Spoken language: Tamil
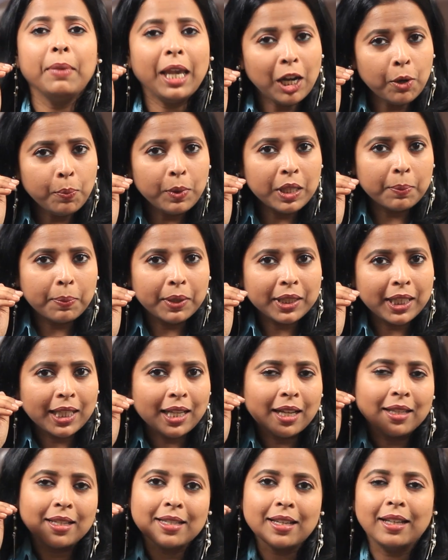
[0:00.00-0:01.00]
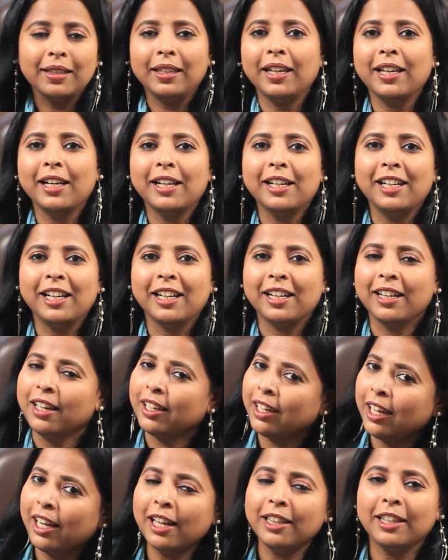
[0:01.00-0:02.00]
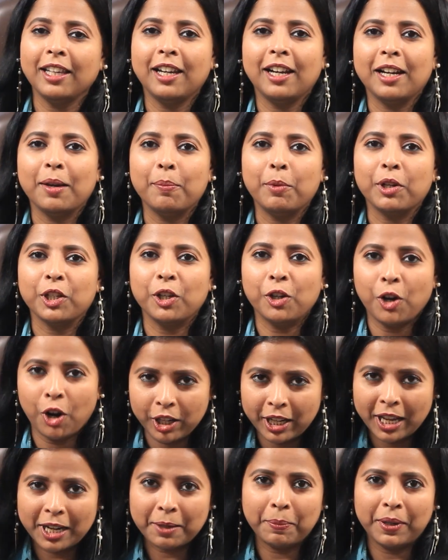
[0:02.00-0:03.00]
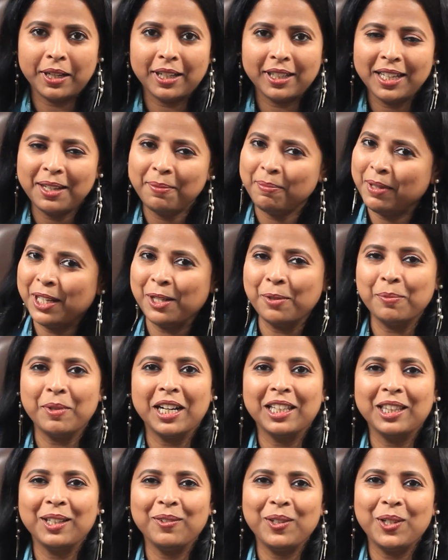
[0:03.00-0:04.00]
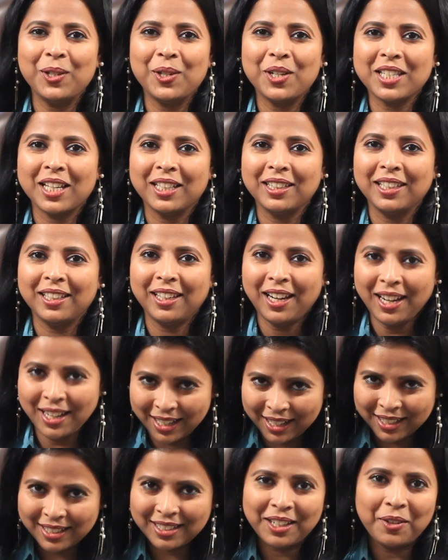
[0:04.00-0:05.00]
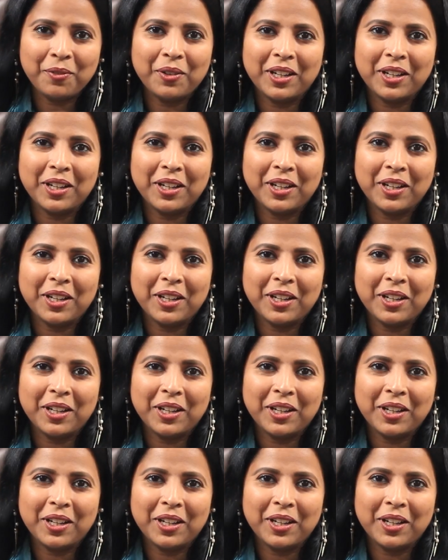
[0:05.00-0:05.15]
மேலும் இதை பற்றி ஏதாவது சந்தேகங்கள் இருக்குன்னா கீழே திரு நம்பருக்கு காண்டாக்ட் பண்ணுங்கள் மீண்டும் அடுத்த வீடியோவில் சந்திக்கிறேன் நன்றி